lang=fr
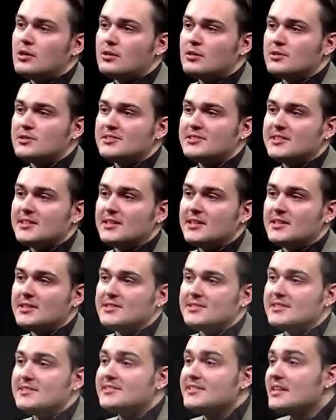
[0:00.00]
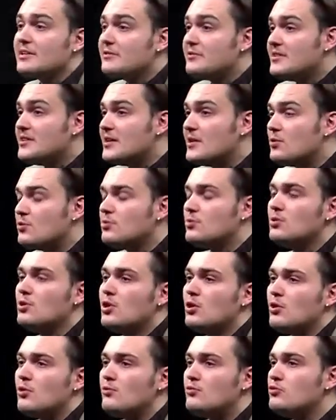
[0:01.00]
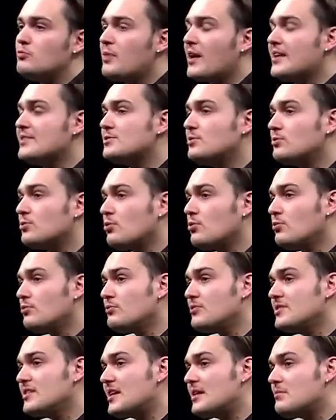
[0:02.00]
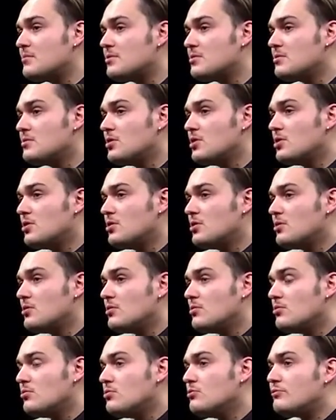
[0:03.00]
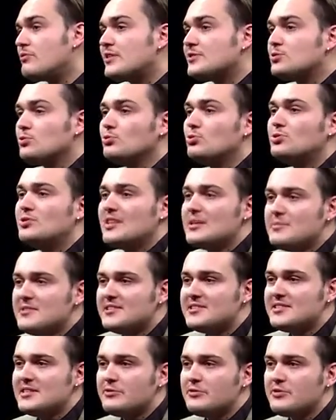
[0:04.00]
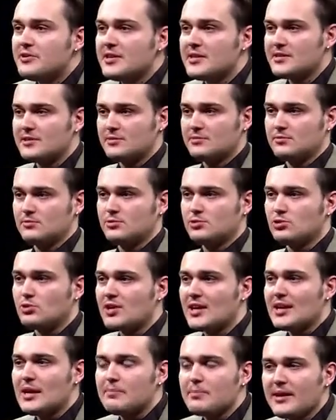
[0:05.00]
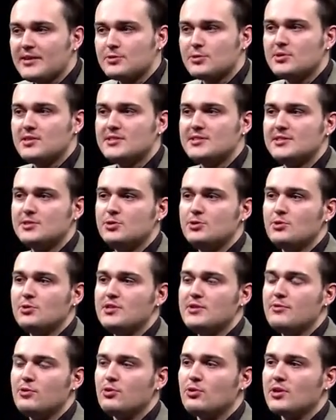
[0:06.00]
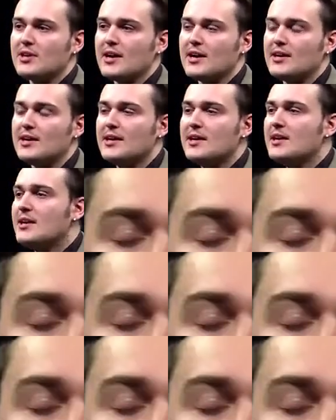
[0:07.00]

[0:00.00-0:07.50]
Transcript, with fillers: euh, ces cinq vidéos vous présenteront finalement une façon de démystifier ce qu'est la prise de décision au niveau local.